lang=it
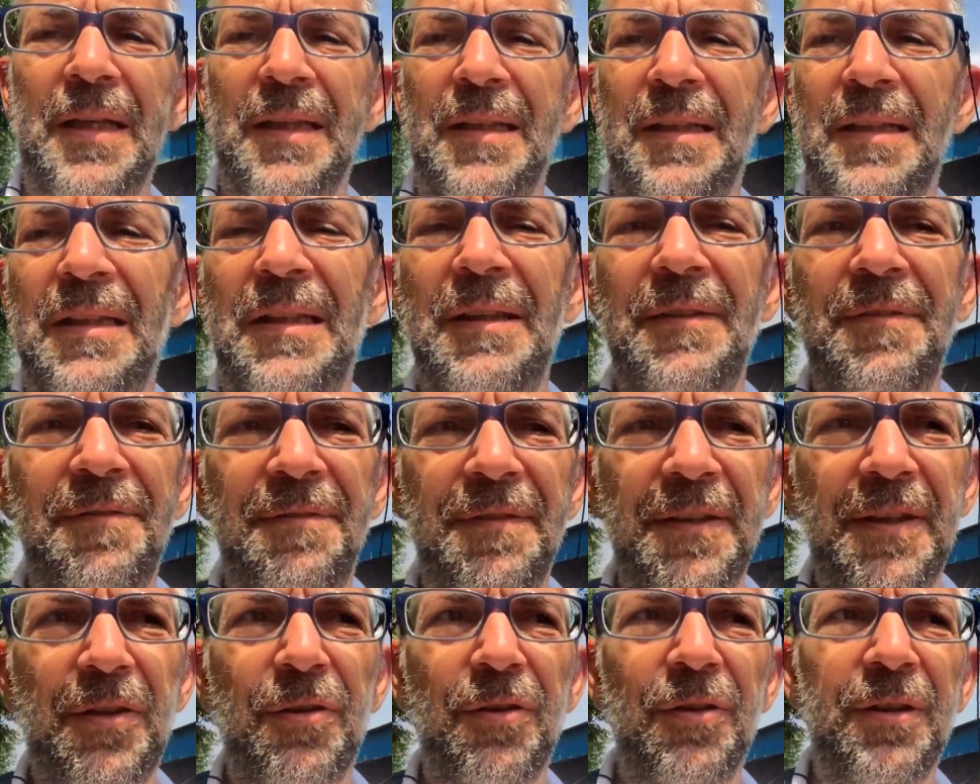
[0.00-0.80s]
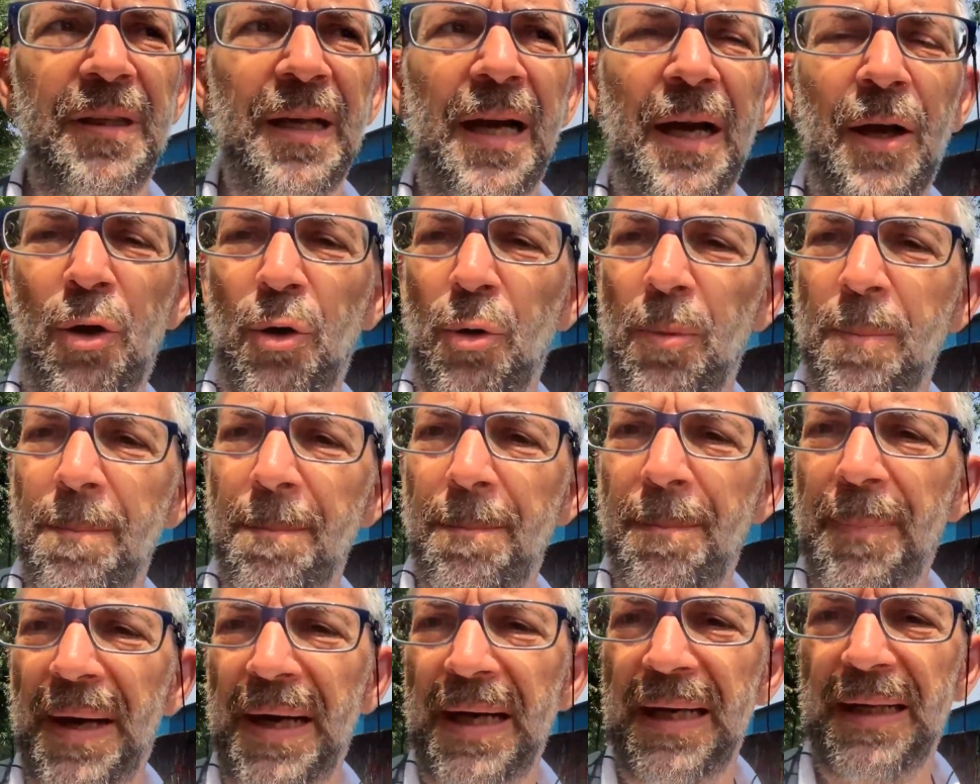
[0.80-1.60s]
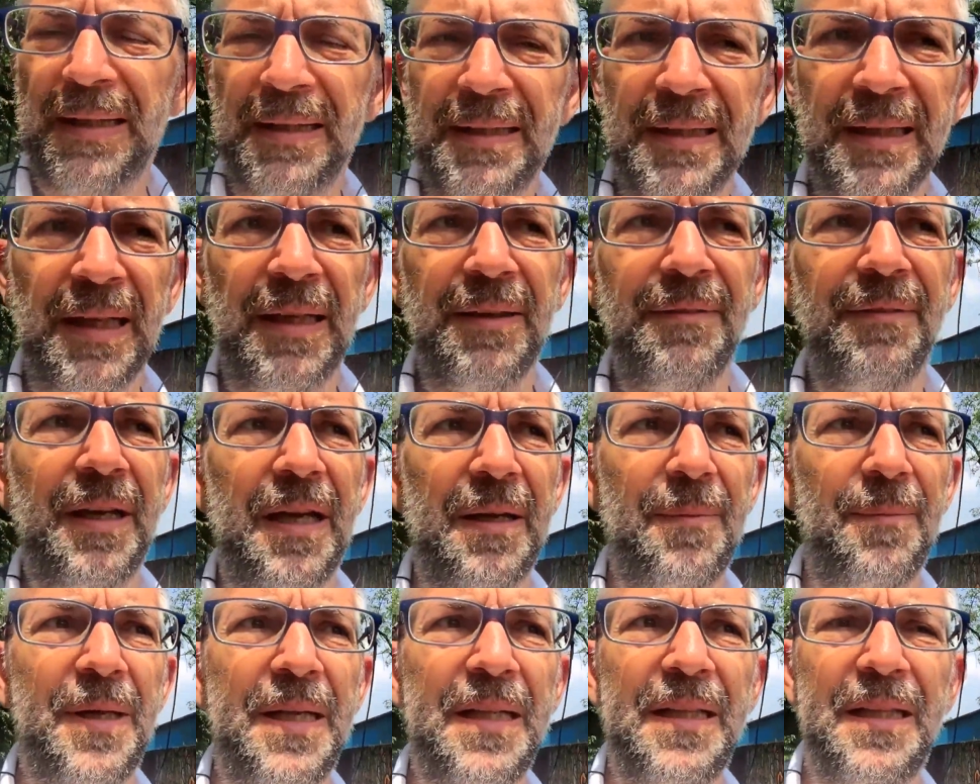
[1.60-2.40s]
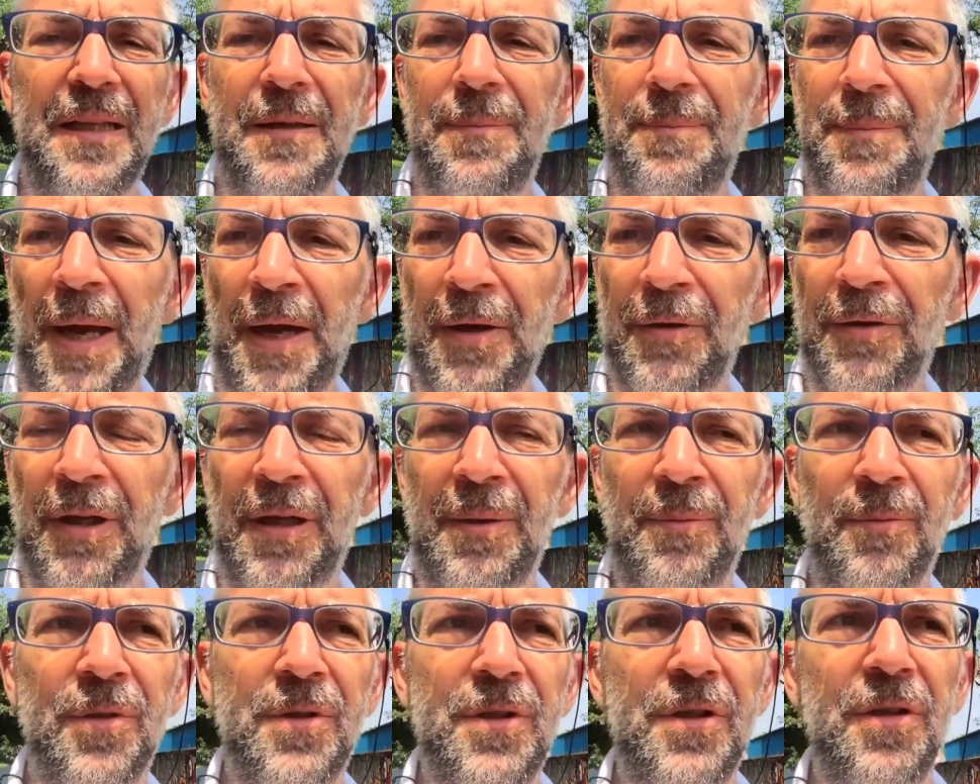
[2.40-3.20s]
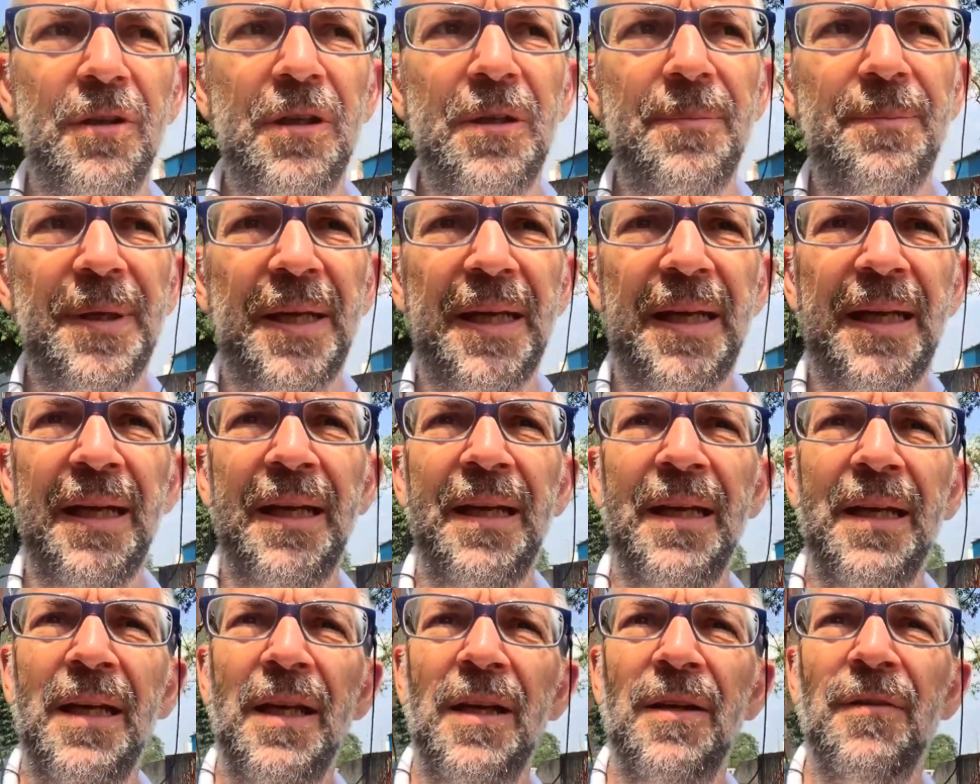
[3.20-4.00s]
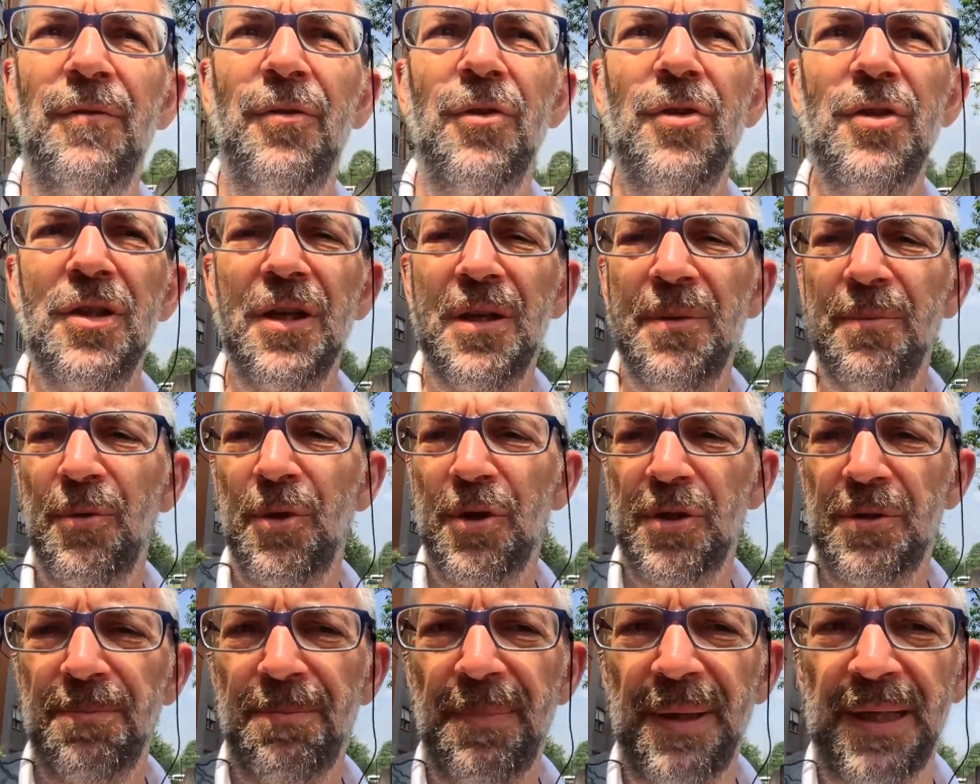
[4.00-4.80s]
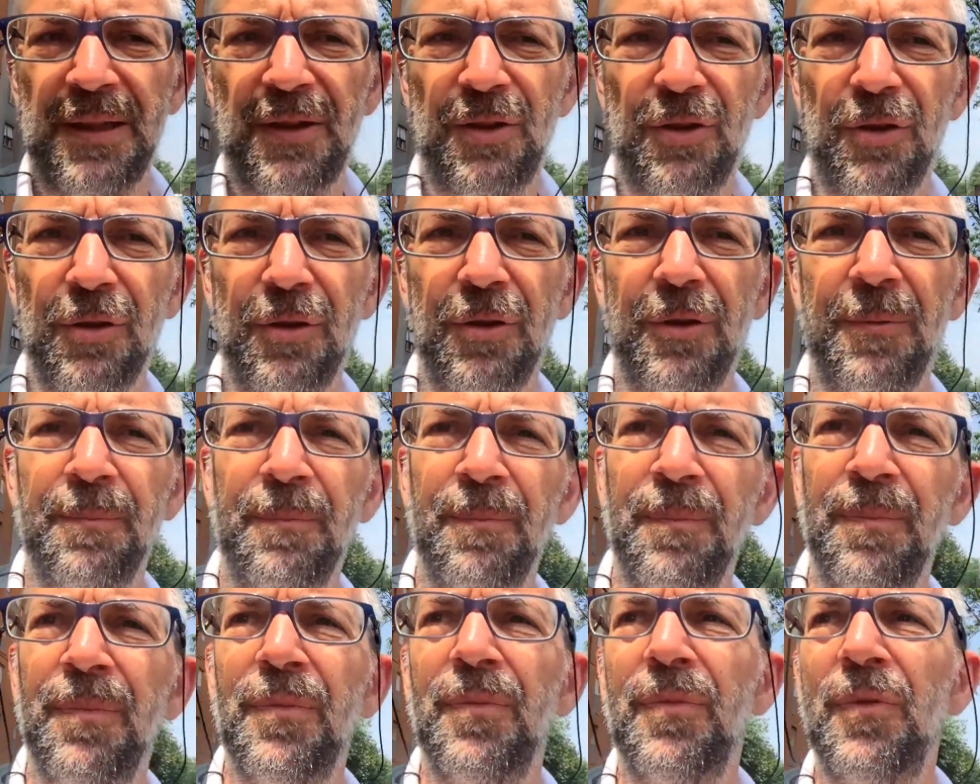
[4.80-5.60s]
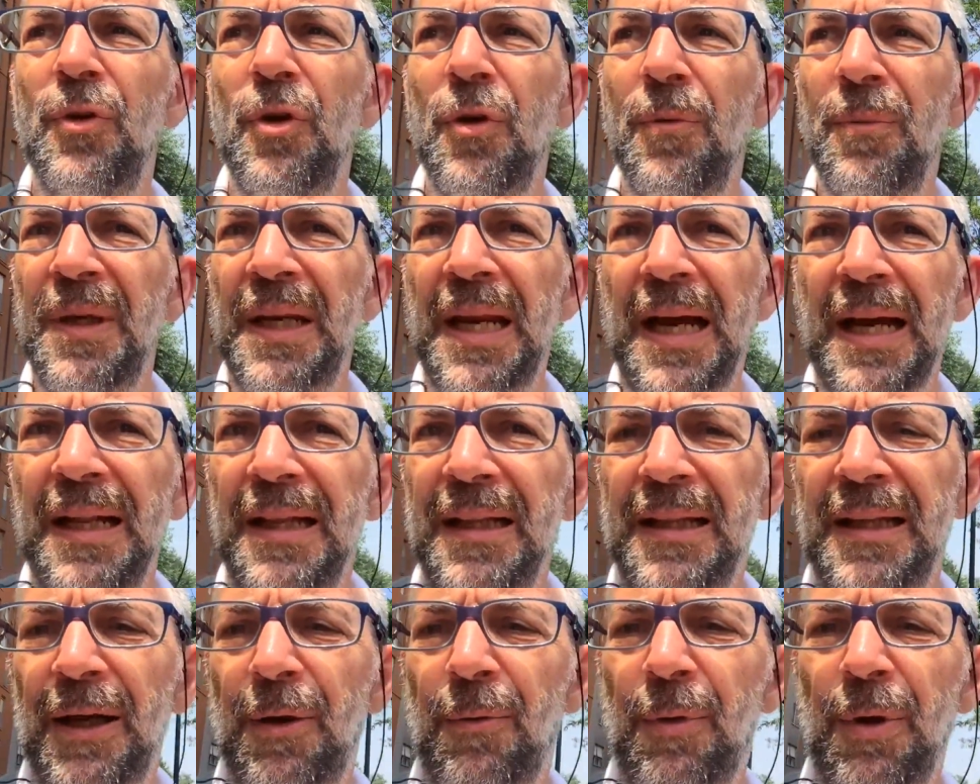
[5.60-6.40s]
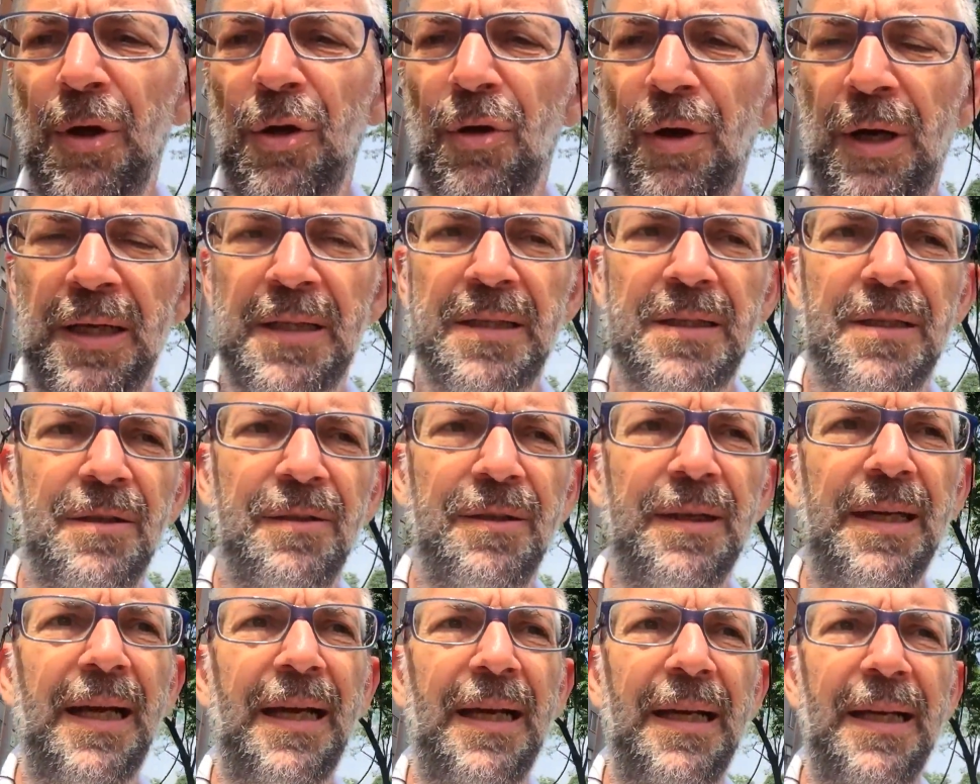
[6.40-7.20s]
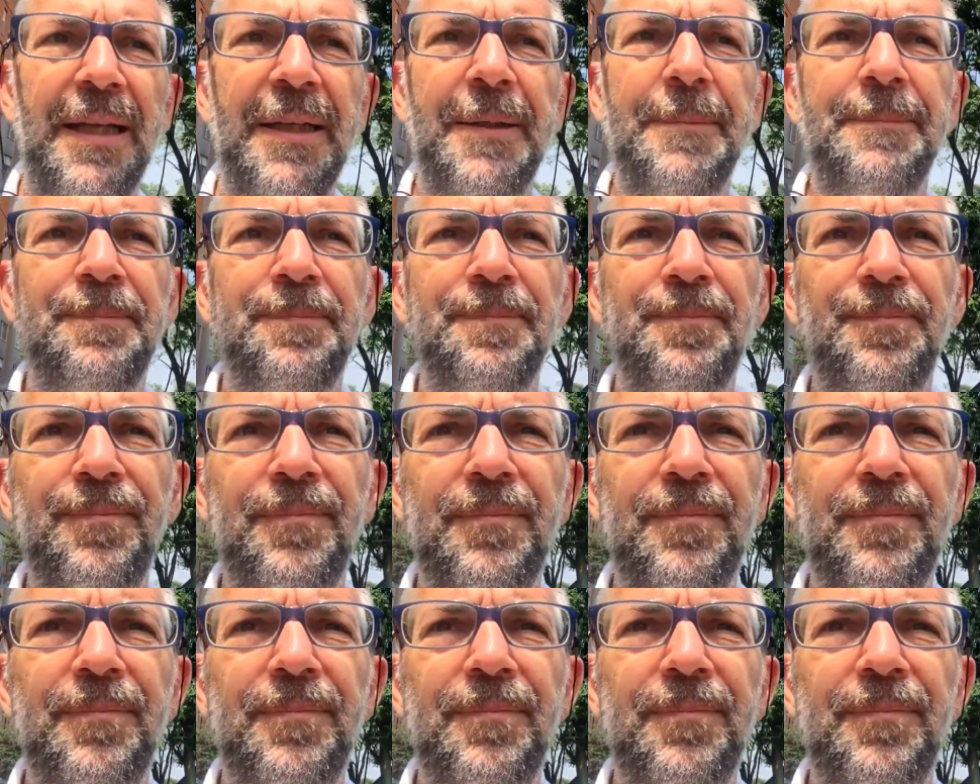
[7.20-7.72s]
difficoltà a comprendere veramente il piano delle emozioni perché forse il mio aspetto dominante è quello razionale